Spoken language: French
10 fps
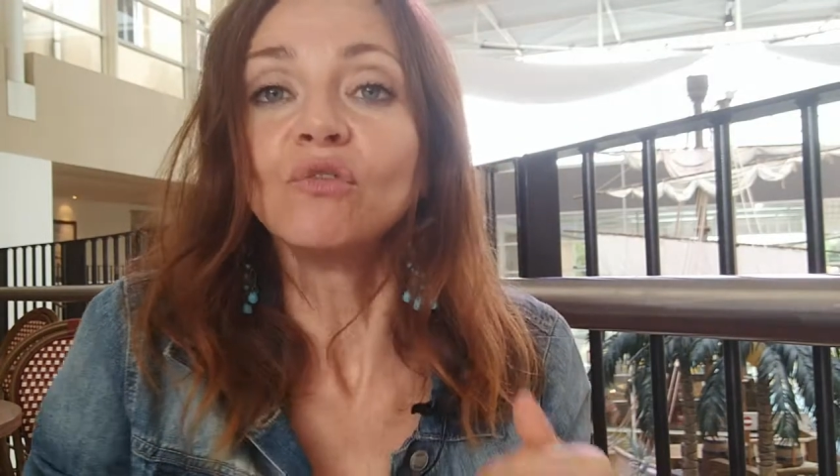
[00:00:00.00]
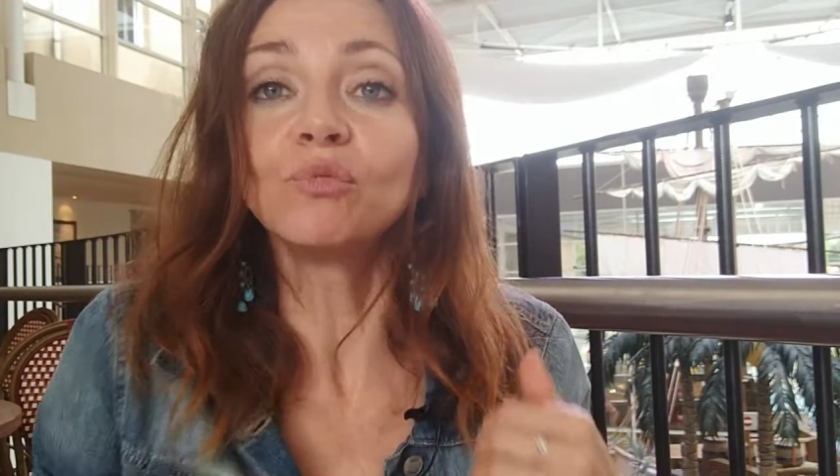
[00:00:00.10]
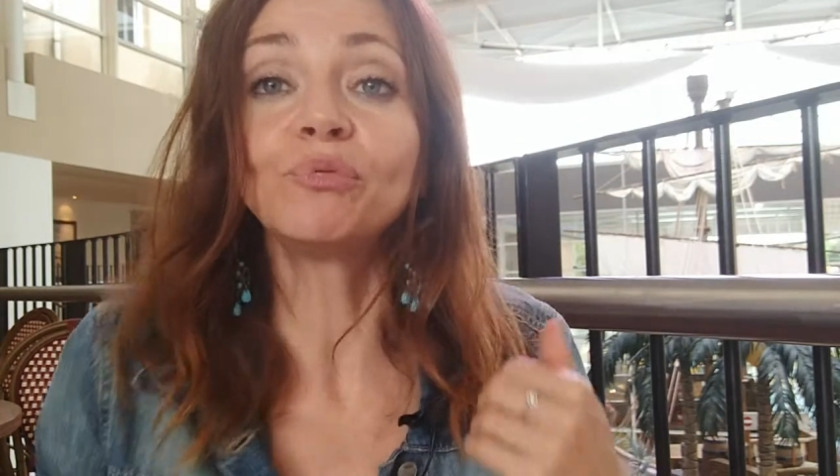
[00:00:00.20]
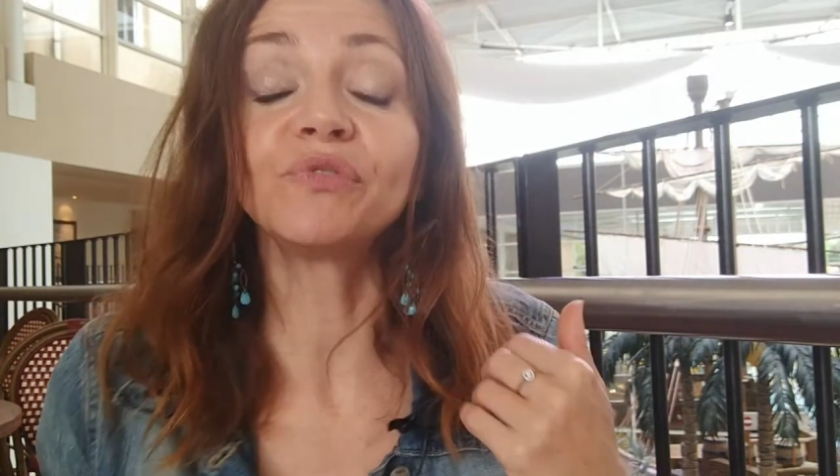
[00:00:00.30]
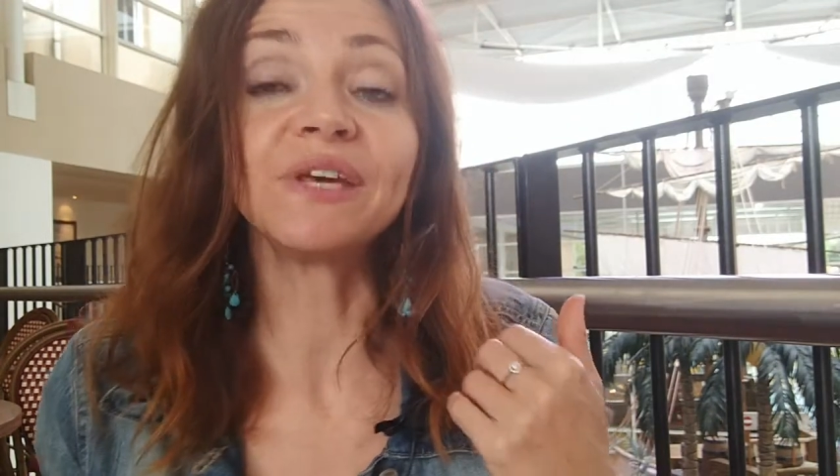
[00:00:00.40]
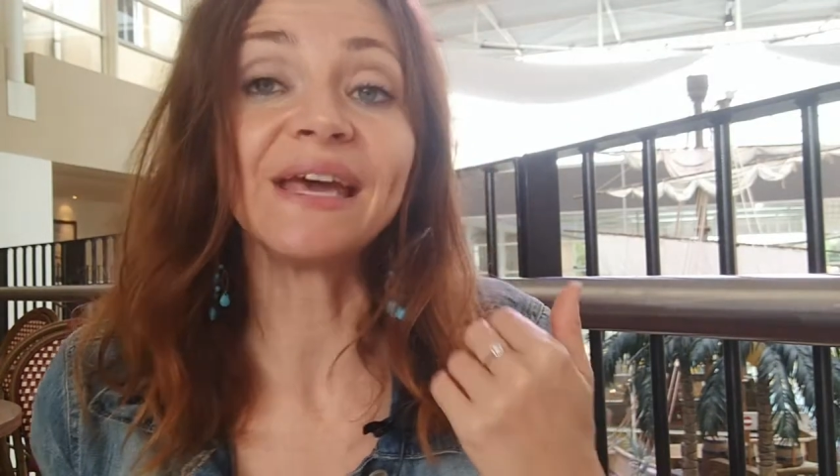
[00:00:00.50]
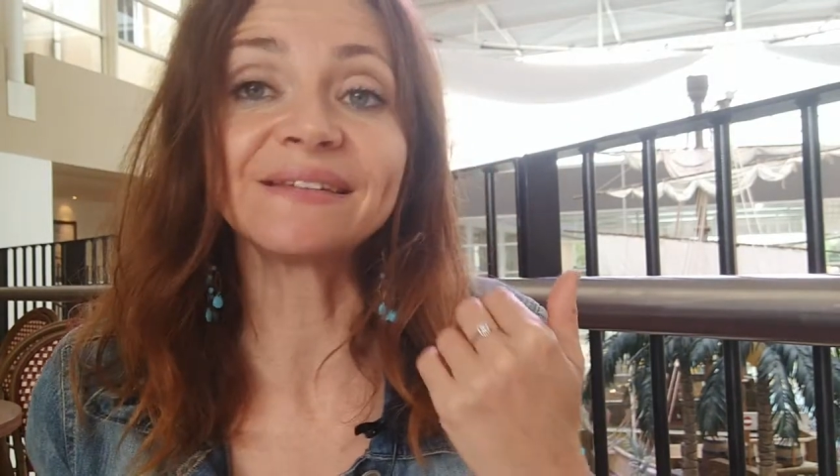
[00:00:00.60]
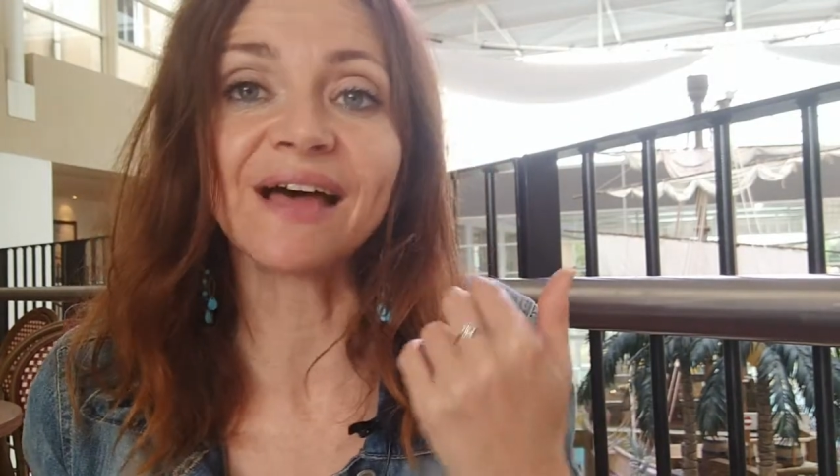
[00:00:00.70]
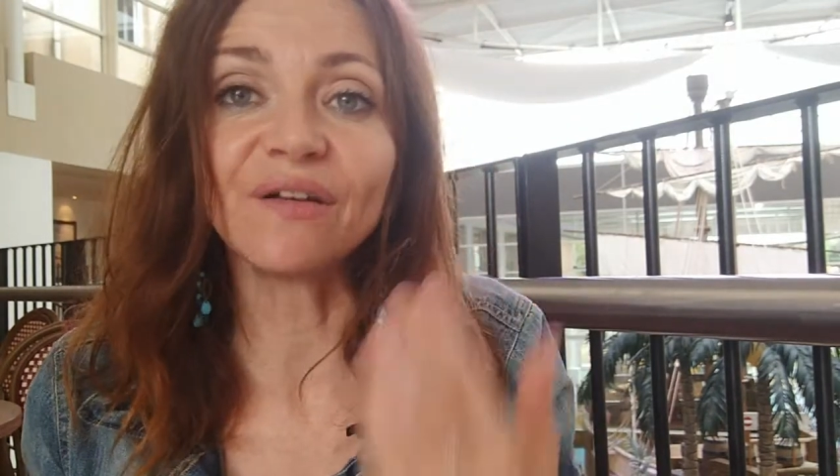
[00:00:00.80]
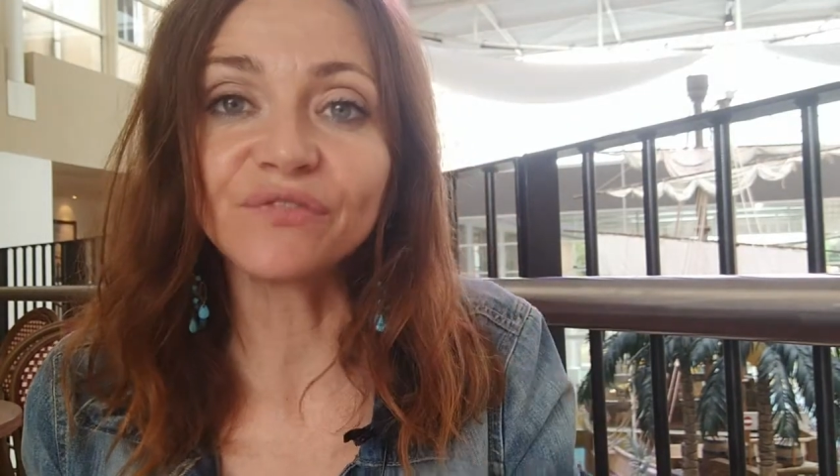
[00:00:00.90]
Vous pouvez
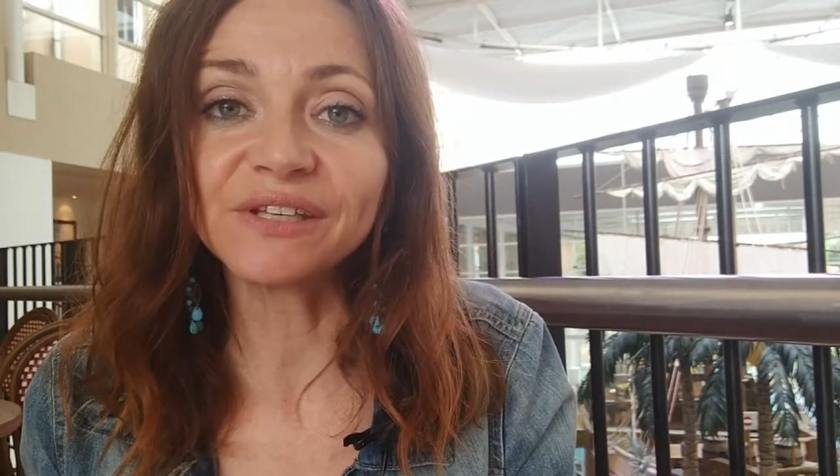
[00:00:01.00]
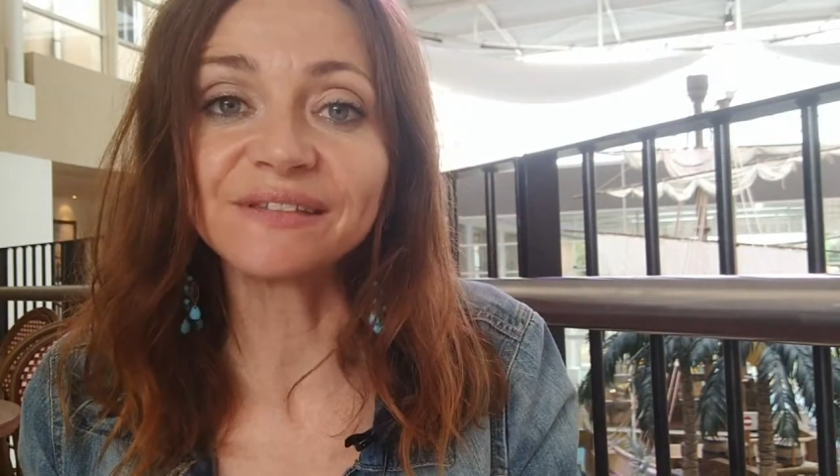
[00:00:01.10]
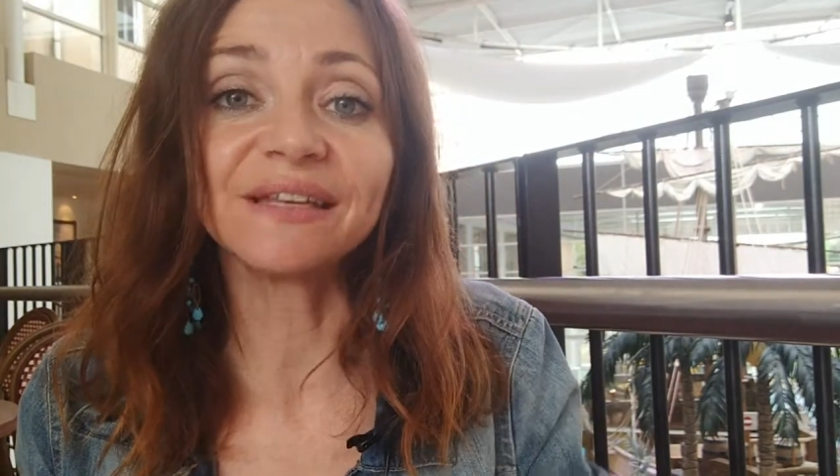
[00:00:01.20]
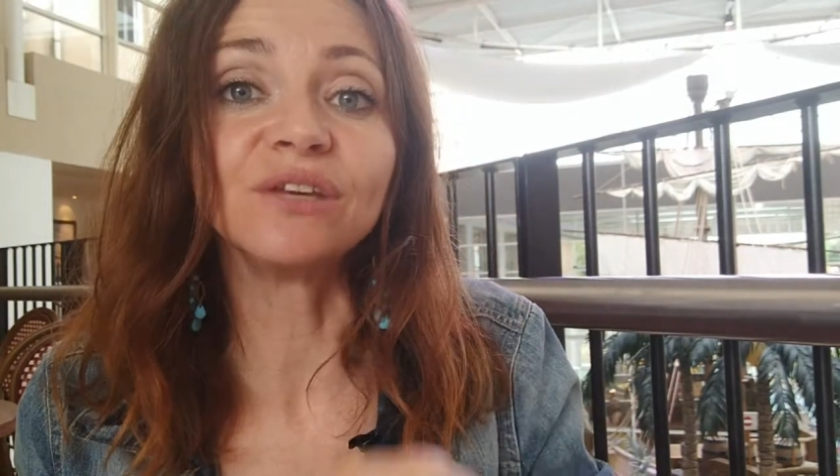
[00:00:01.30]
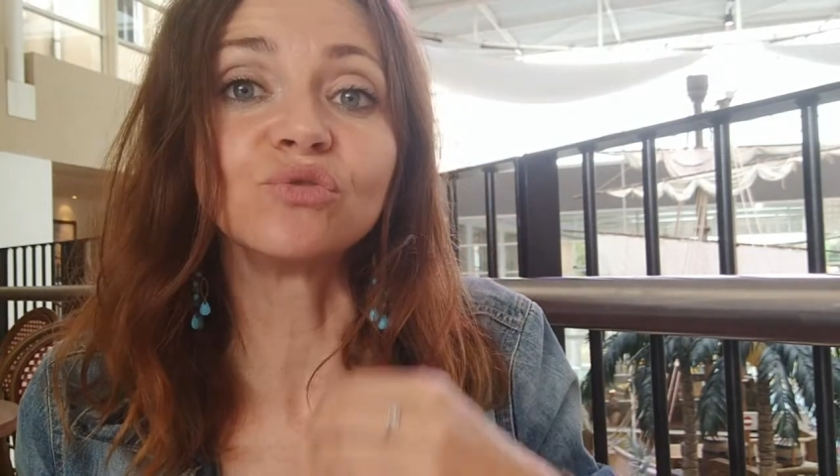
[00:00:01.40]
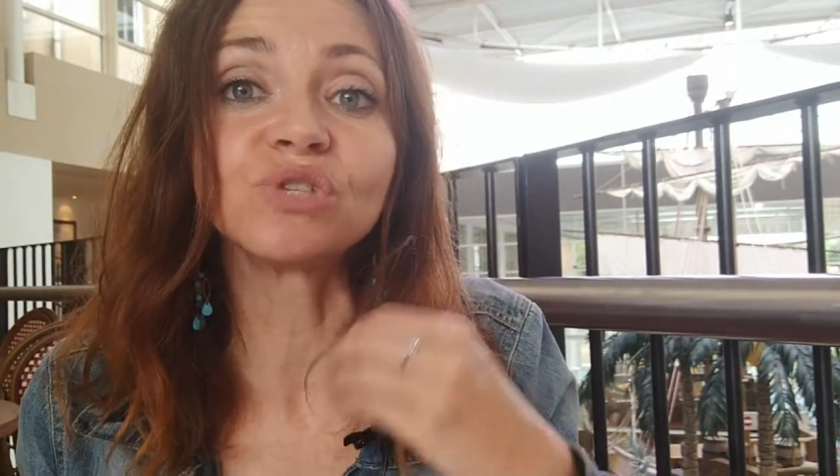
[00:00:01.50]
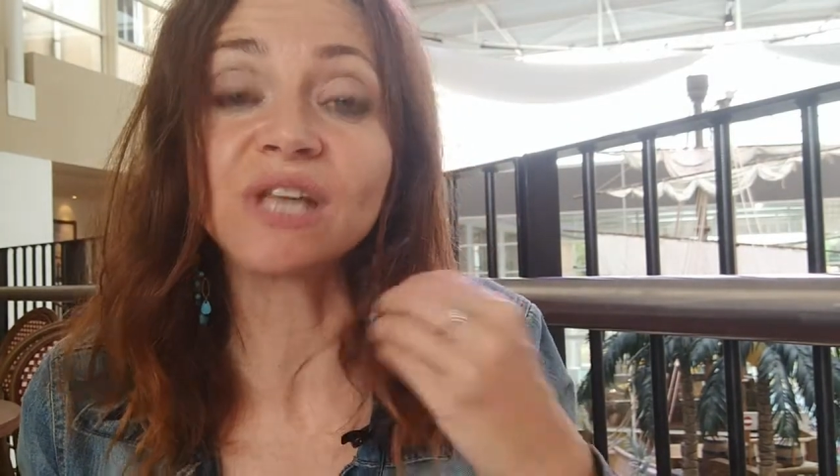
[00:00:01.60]
être infecté et ne